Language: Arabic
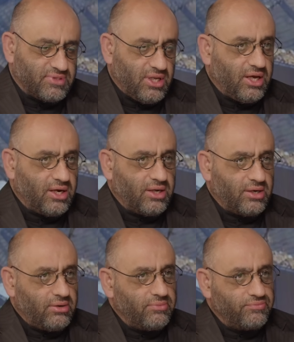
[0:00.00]

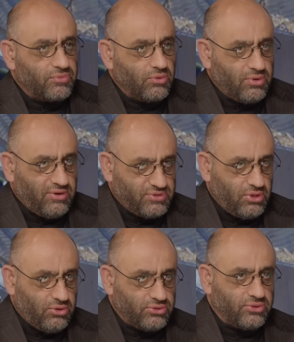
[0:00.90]
الحرارة ونفس
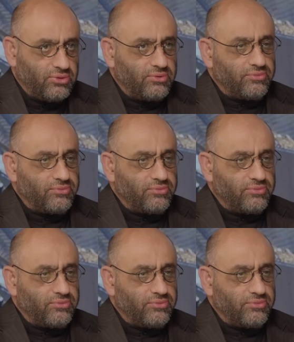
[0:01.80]
الحزن